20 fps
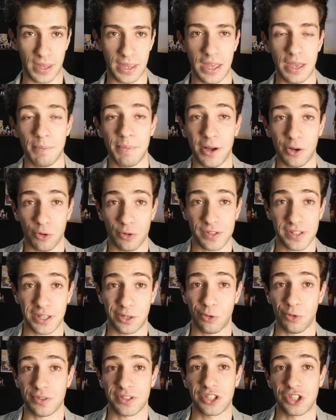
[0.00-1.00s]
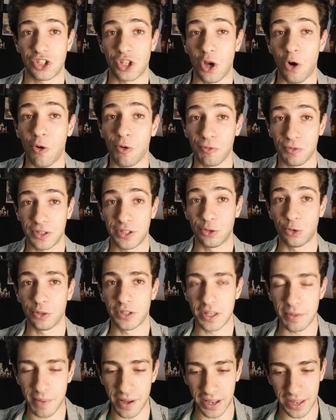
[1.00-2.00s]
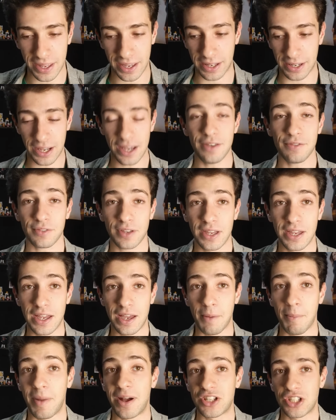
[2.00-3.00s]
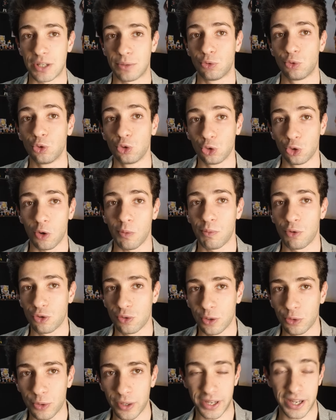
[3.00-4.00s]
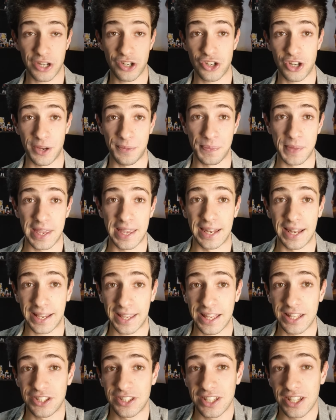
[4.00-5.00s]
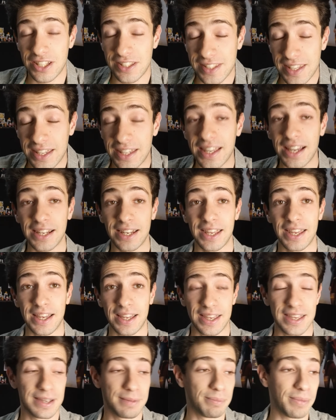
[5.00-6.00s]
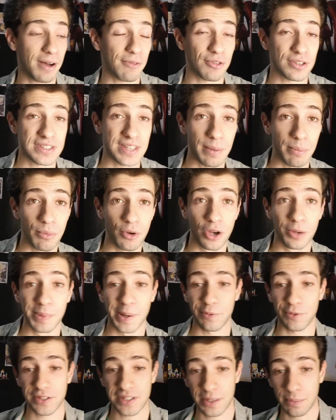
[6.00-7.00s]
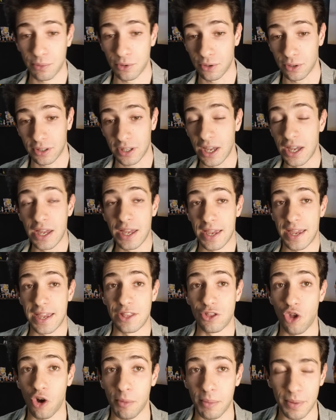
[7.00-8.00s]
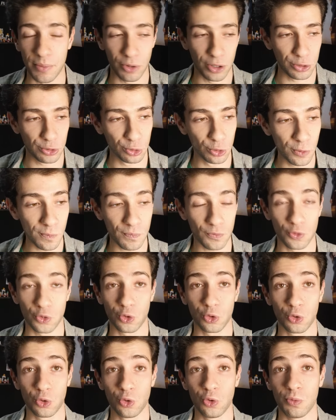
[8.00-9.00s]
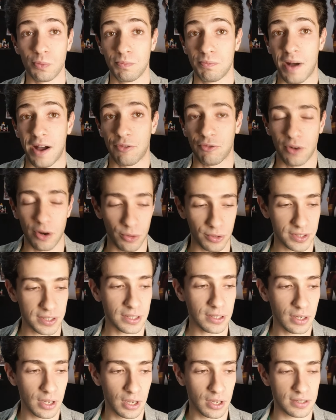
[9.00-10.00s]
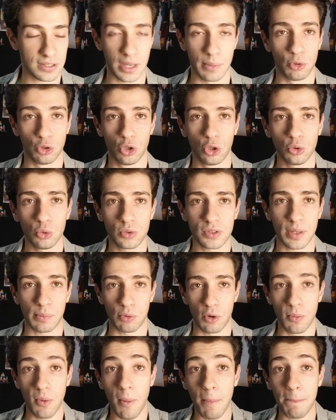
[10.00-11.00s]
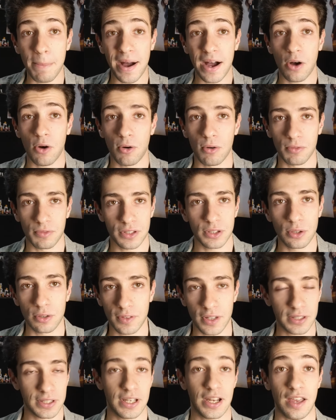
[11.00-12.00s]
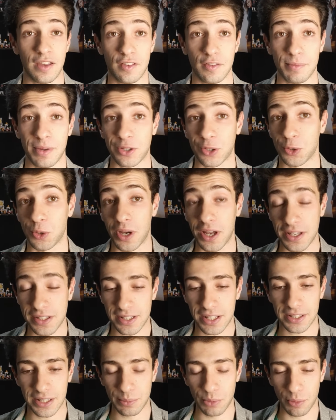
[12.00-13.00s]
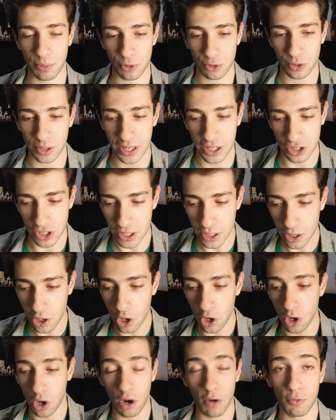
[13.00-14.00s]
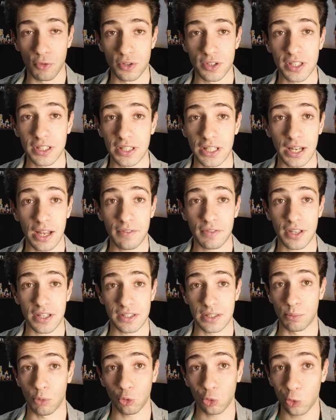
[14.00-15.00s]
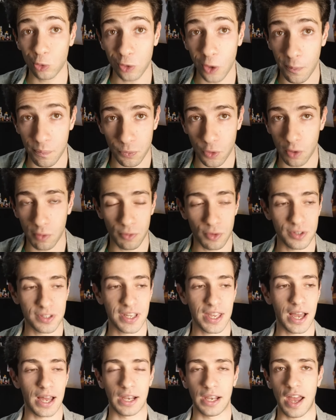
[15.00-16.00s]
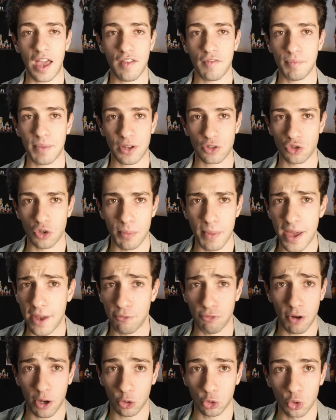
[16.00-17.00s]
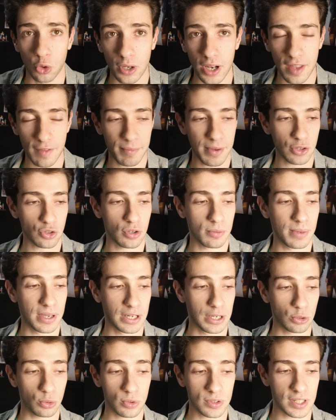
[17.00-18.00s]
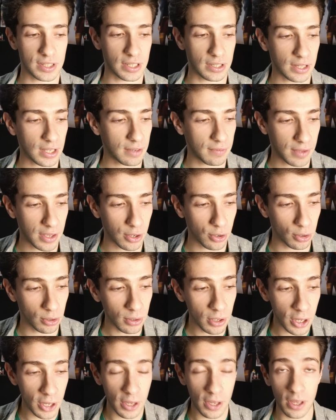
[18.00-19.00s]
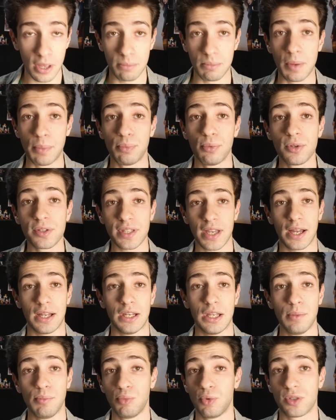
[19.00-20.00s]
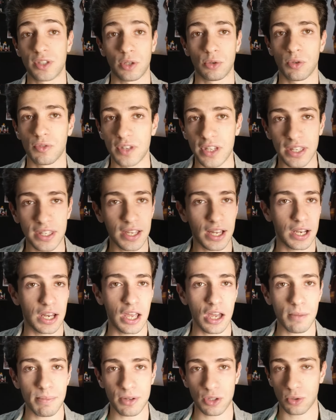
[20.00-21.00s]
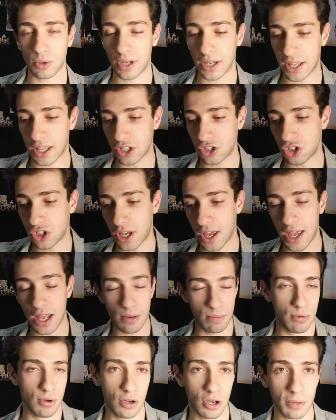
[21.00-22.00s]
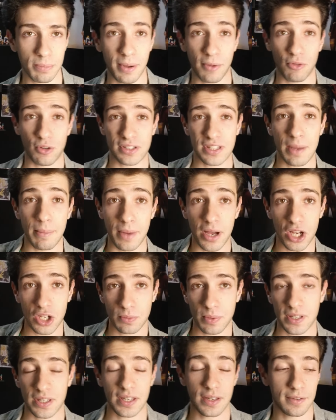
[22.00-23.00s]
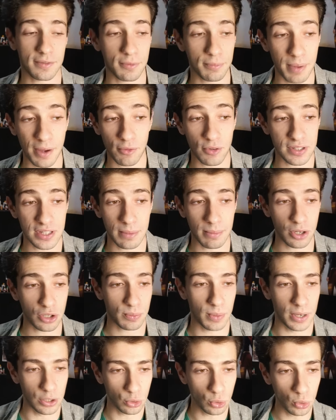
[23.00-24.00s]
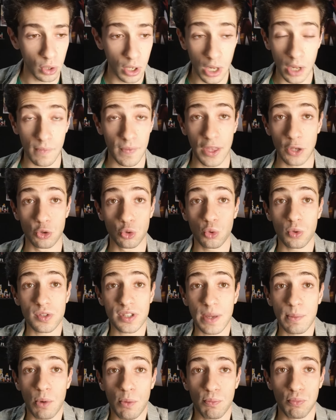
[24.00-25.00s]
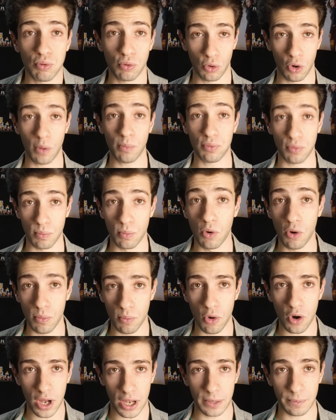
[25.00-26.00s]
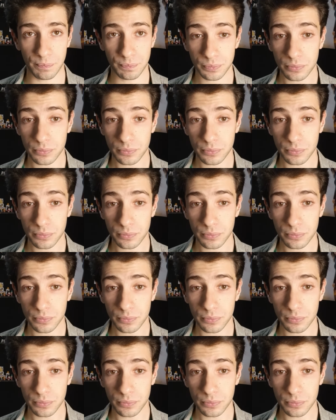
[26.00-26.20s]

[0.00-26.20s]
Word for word: Et par conséquent, si j'ai envie de démarrer un live, bah, j'ai toujours besoin de 4G. Et la 4G, c'est galère et parfois ça bug, parfois ça bug énormément et tout. Du coup, parfois aussi, ça me donne tout simplement pas envie de faire des lives. Parce qu'à un certain moment sur la chaîne, on faisait des lives quasiment tout le temps. On faisait un live par semaine, voire deux lives par semaine et tout. C'était très fréquent. Mais plus ça allait, plus ça devenait galère parce que la 4G, elle bug. Parfois ça marche, parce que parfois ça marche pas et tout. Et du coup, ça me plombe mon moral.